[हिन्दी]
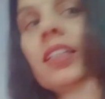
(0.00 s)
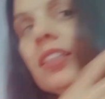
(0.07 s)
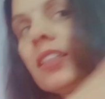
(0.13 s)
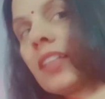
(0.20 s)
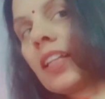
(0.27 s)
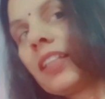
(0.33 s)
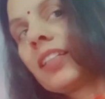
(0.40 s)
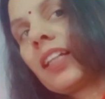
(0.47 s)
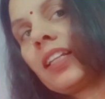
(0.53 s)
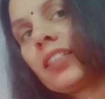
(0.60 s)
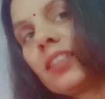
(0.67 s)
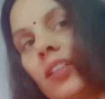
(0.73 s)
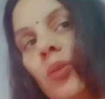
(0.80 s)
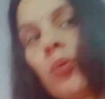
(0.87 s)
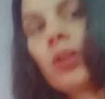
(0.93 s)
स्ट्रेट करने से
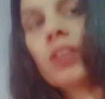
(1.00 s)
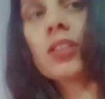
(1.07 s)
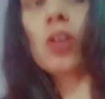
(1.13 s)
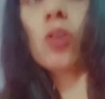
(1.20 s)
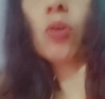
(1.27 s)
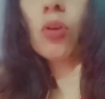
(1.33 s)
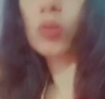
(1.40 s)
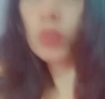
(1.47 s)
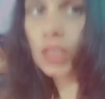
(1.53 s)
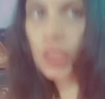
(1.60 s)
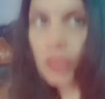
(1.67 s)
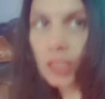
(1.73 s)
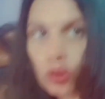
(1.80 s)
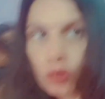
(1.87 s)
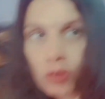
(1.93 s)
थोड़ा सा लॉन्ग हो जाते
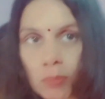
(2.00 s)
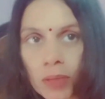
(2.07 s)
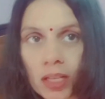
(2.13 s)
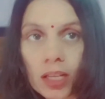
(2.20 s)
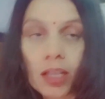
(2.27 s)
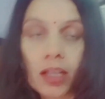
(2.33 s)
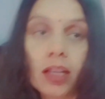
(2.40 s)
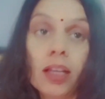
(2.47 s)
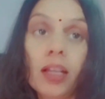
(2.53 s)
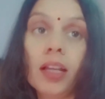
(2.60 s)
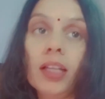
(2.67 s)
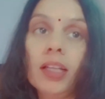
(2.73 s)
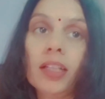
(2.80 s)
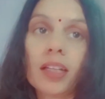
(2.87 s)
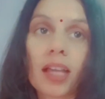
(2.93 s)
हैं क्योंकि मेरे हैं
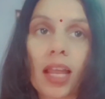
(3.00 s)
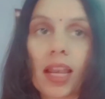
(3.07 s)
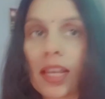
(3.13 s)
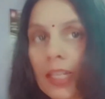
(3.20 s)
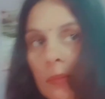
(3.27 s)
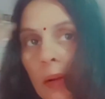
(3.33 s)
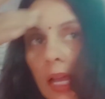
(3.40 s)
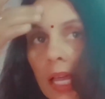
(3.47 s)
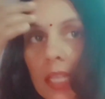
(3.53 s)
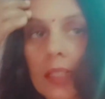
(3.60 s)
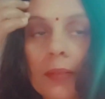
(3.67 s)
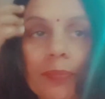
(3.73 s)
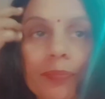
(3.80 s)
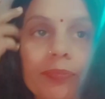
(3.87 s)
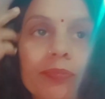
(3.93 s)
करली बाल
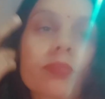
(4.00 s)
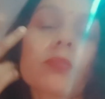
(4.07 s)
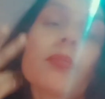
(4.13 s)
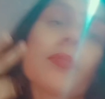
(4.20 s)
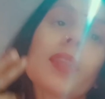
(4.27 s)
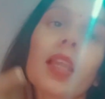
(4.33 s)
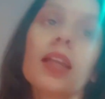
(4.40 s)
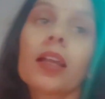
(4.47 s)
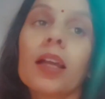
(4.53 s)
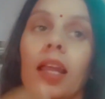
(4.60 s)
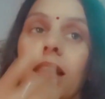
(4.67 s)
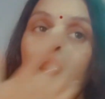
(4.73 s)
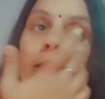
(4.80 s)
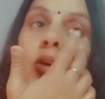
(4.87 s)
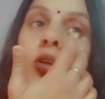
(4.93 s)

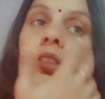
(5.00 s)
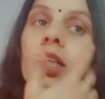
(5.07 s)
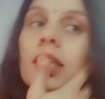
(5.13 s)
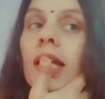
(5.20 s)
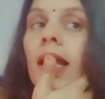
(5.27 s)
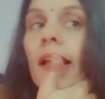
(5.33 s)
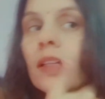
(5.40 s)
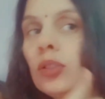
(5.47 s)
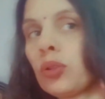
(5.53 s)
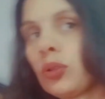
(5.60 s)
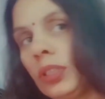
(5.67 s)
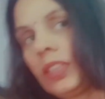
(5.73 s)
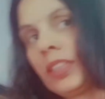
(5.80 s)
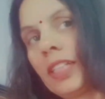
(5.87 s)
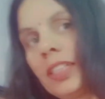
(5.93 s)
करली बहुत ज़्यादा है तो
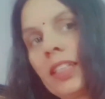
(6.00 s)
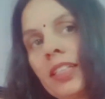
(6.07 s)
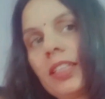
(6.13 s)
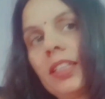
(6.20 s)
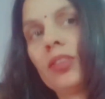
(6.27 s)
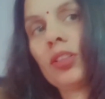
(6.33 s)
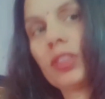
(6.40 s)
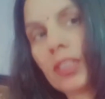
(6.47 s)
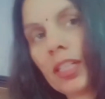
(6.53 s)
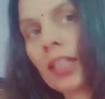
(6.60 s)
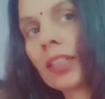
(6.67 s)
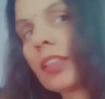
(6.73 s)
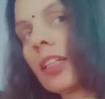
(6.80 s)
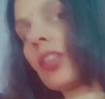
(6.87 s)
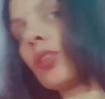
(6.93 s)
स्ट्रेट करते हैं तो अच्छे
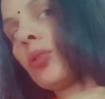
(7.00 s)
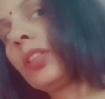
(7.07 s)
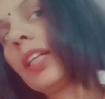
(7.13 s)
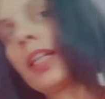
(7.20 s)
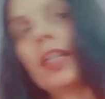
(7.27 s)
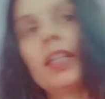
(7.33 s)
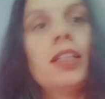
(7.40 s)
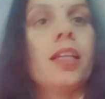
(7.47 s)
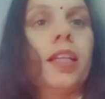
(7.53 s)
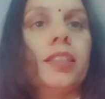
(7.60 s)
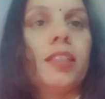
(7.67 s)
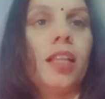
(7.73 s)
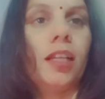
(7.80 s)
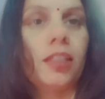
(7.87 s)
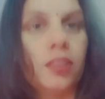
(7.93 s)
लगते हैं तो ये कट कैसी
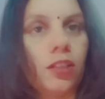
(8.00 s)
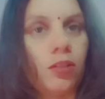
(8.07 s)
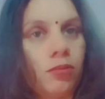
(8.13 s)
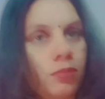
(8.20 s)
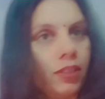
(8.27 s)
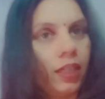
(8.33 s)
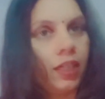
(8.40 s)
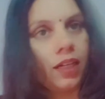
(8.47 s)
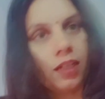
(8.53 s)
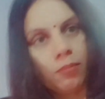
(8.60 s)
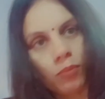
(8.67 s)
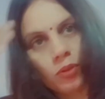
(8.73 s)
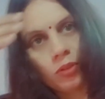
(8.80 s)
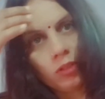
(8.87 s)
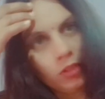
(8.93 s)
लगी ज़रूर बताइएगा आप
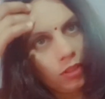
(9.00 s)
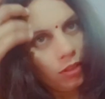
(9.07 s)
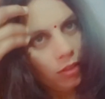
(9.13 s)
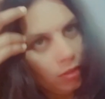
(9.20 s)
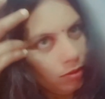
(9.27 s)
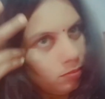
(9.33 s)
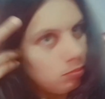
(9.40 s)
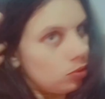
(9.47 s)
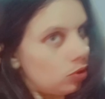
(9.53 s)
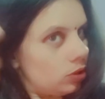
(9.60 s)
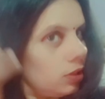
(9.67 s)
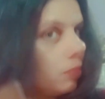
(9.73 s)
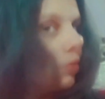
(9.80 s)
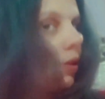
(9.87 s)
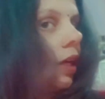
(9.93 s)
लोग बहुत ही
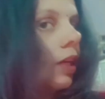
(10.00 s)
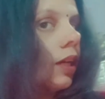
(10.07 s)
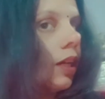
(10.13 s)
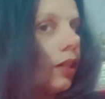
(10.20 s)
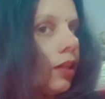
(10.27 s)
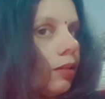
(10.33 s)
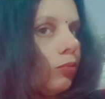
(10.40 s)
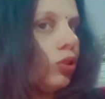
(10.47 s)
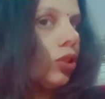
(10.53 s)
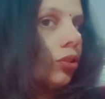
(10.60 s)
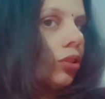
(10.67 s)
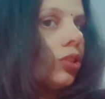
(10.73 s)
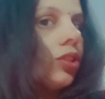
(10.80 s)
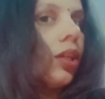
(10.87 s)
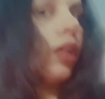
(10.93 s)
प्यारे लग रहे हैं मुझे तो अच्छे